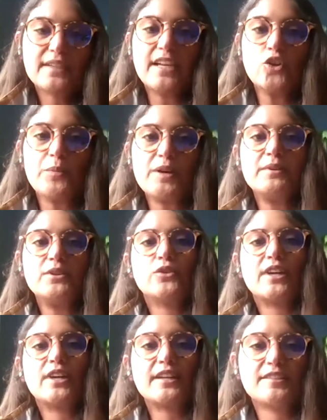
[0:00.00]
que no
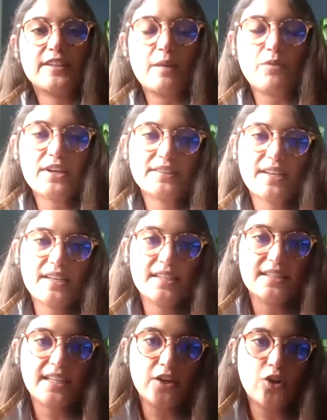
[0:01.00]
permitió que recibiéramos ese
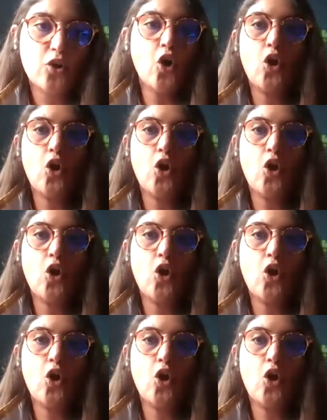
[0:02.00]
dinero